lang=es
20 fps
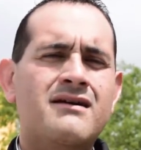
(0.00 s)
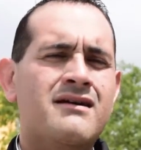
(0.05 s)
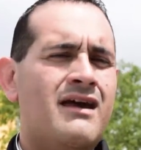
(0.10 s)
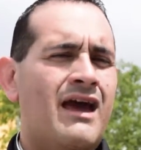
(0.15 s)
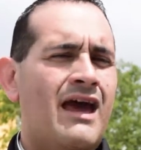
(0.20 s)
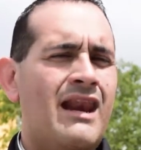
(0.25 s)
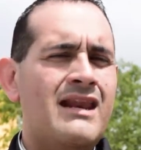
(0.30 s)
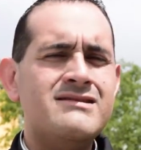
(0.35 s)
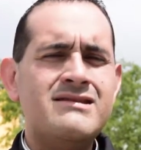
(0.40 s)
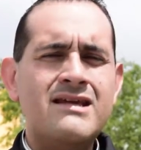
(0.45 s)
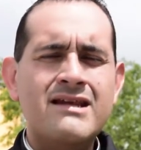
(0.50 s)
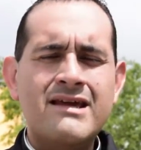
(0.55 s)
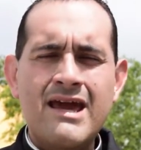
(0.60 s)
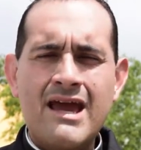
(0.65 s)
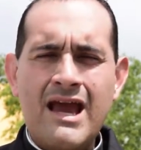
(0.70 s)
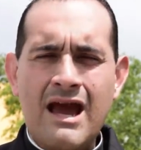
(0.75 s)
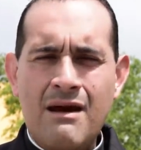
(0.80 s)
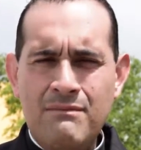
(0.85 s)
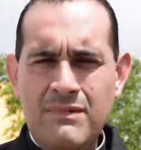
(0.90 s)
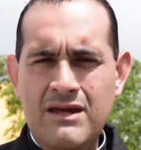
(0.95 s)
que Él es el que
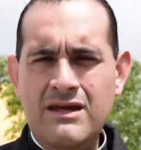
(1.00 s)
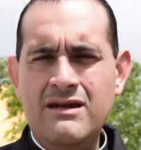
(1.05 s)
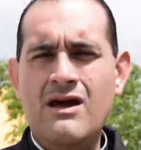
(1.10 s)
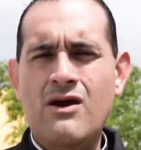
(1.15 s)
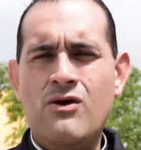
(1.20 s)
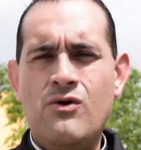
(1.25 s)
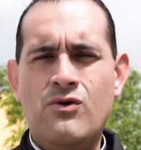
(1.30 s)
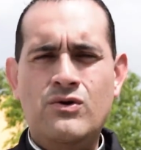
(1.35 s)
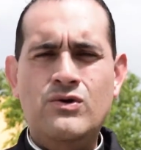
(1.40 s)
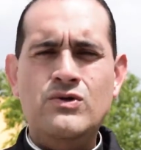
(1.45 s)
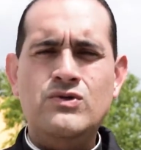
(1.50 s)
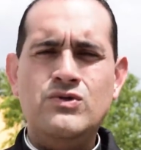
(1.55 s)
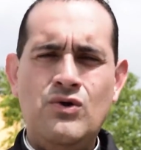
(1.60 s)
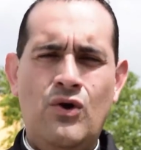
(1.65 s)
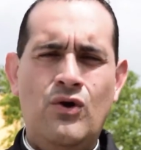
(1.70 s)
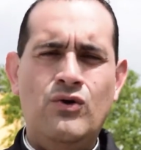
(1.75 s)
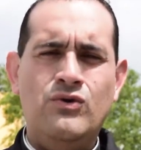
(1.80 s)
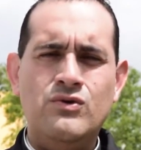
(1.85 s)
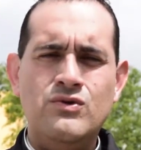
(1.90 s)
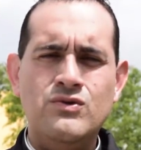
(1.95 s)
camina con
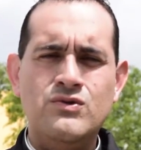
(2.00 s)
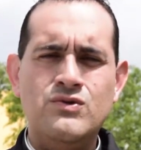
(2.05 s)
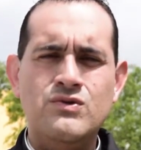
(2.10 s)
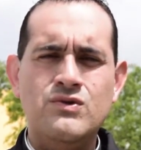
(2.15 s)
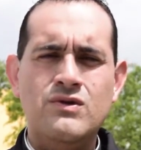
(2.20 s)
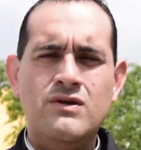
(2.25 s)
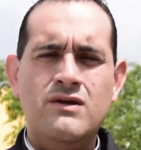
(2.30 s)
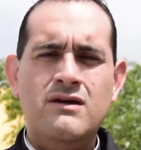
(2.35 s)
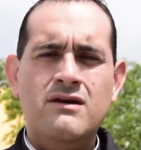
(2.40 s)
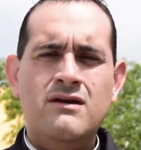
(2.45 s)
nosotros,